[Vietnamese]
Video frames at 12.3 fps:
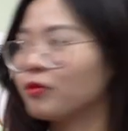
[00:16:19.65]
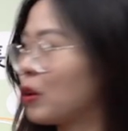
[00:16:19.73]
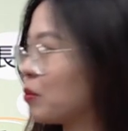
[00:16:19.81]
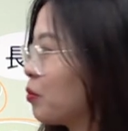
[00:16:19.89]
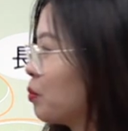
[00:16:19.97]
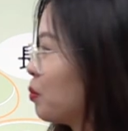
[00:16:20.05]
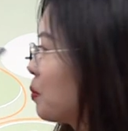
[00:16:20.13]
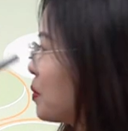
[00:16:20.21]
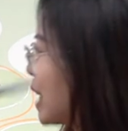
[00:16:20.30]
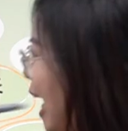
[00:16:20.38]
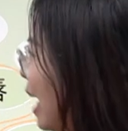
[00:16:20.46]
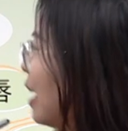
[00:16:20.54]
vòng
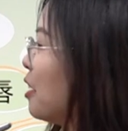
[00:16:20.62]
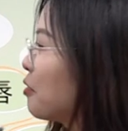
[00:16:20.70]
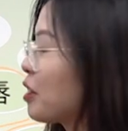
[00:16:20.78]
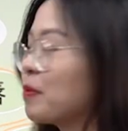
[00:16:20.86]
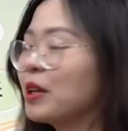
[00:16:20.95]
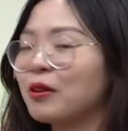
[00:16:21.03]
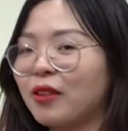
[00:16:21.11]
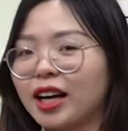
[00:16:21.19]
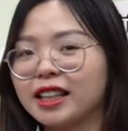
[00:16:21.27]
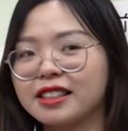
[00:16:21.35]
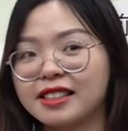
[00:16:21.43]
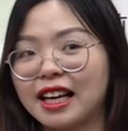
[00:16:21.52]
trắng ở phía bên
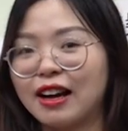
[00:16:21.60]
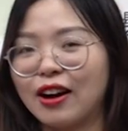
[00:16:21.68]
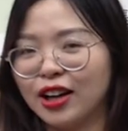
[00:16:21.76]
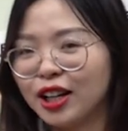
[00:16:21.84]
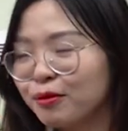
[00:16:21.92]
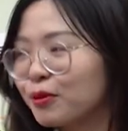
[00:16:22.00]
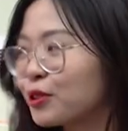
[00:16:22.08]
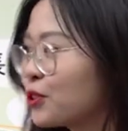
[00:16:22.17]
ngoài thì sẽ khó hơn một